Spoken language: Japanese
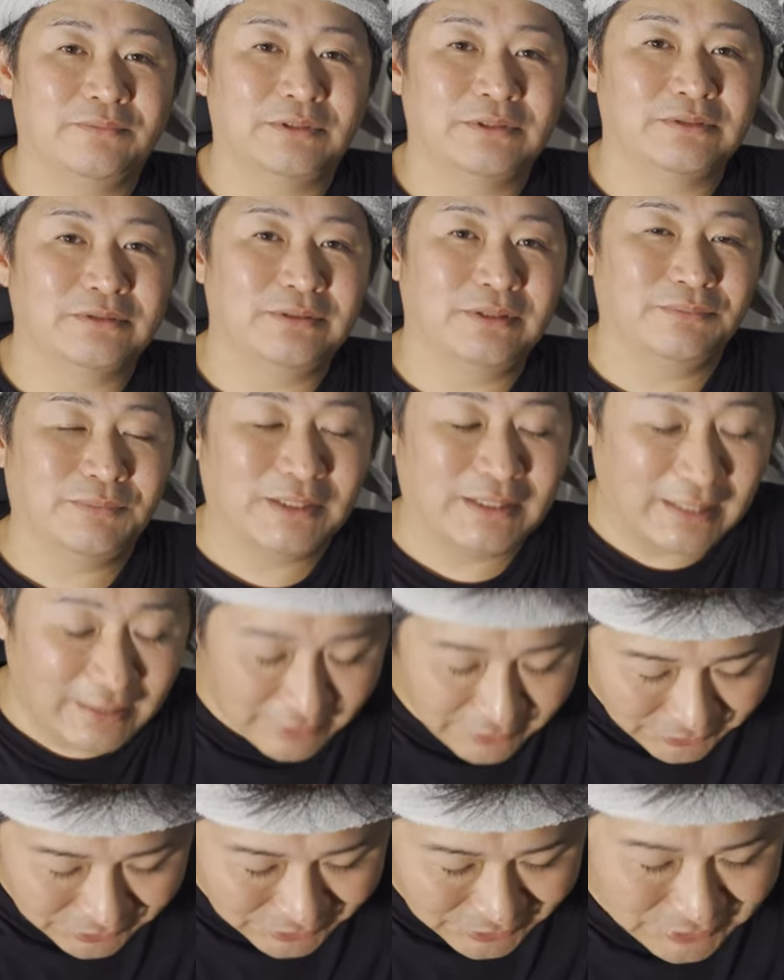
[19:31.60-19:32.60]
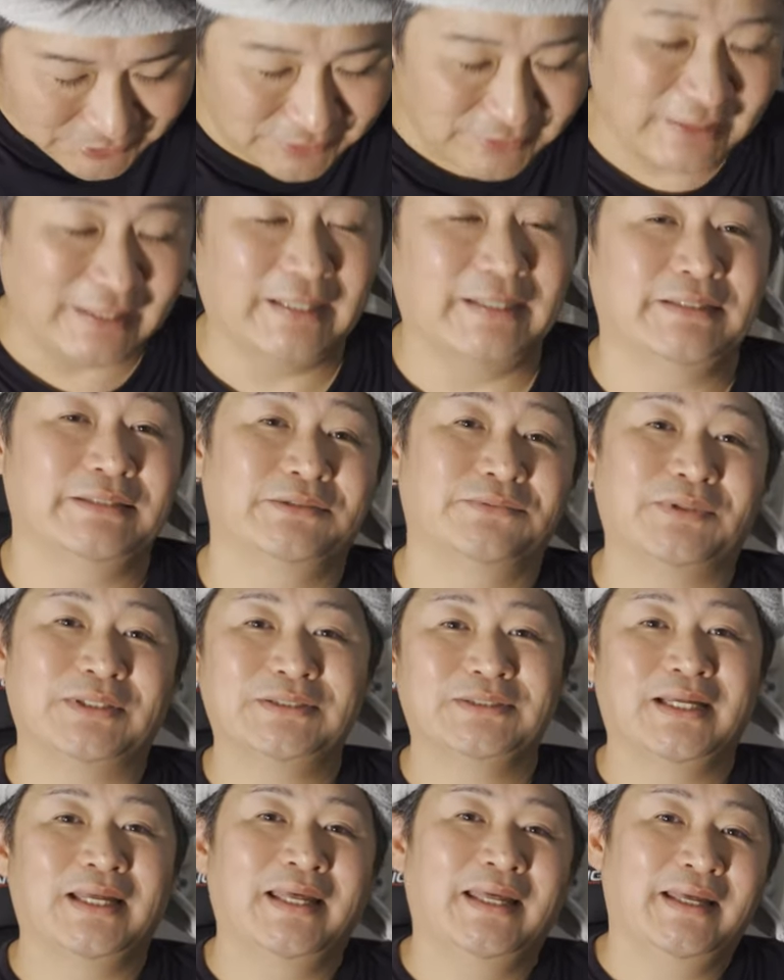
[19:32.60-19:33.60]
ますんで、またよろしくお願いしま
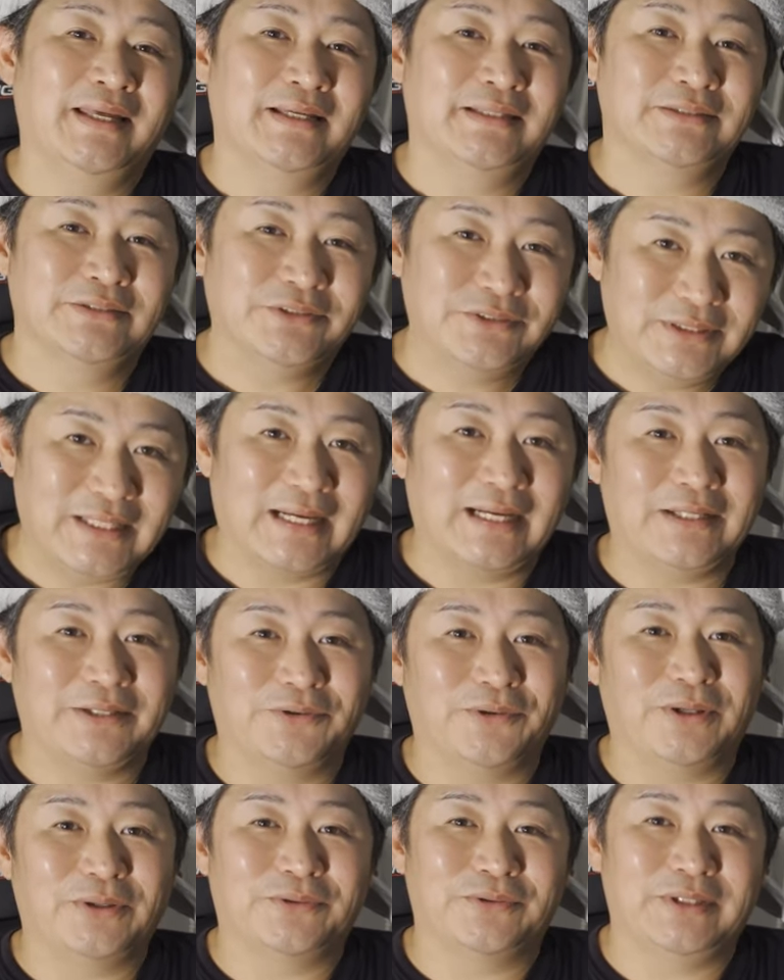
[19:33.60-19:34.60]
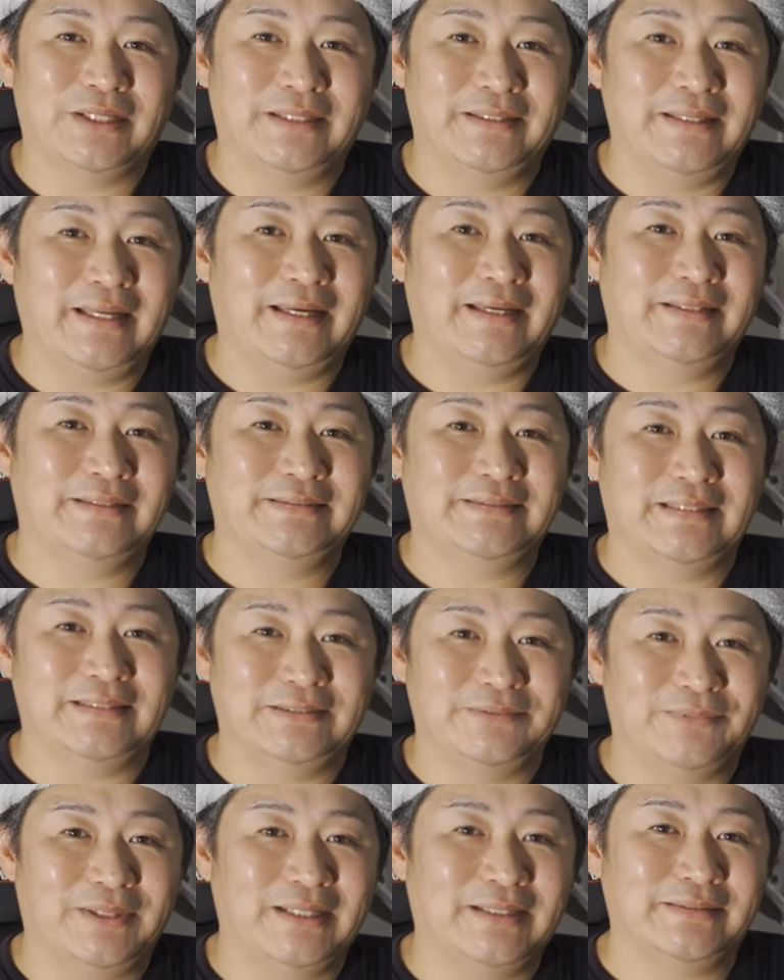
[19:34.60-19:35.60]
す。そしたら今日はこの辺で失礼
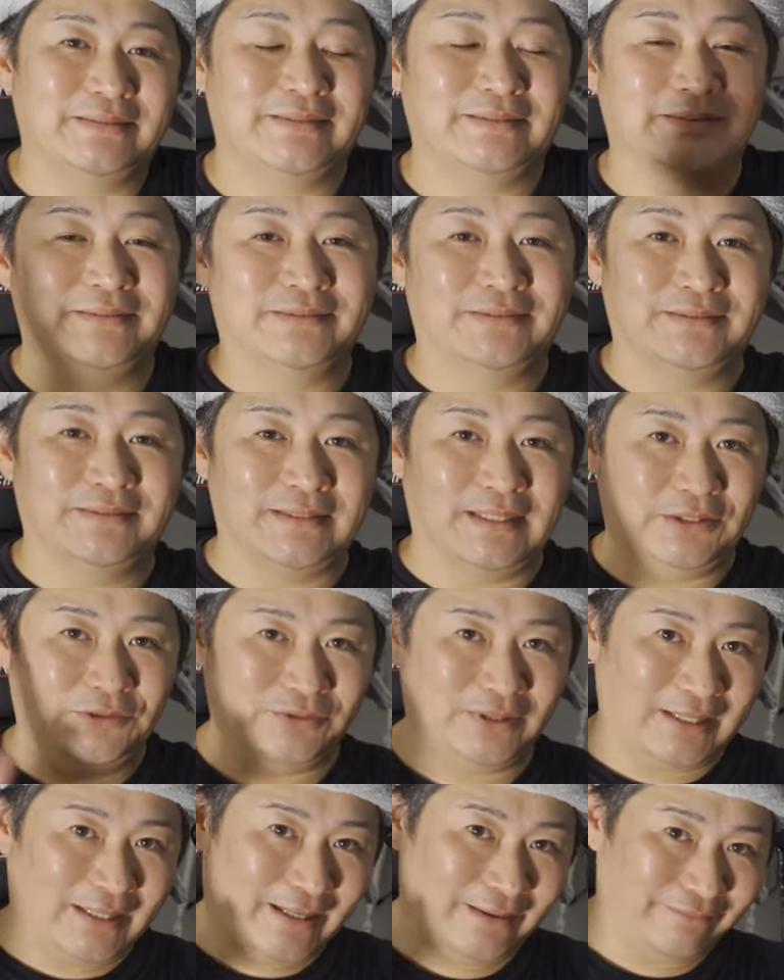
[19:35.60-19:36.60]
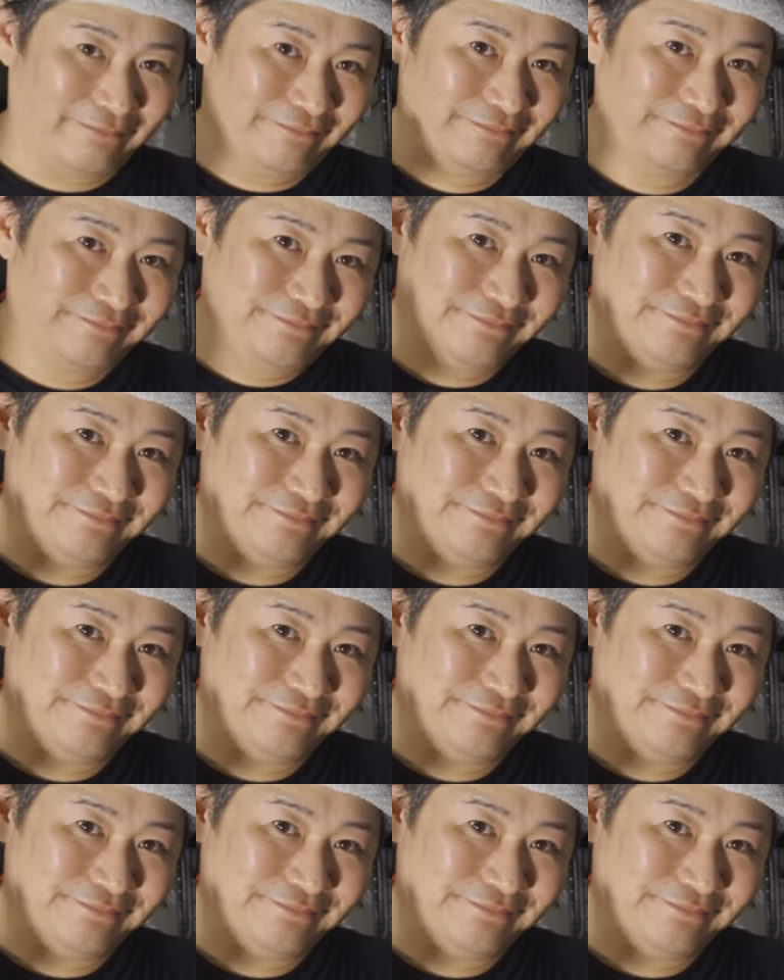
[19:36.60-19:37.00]
します。さようなら。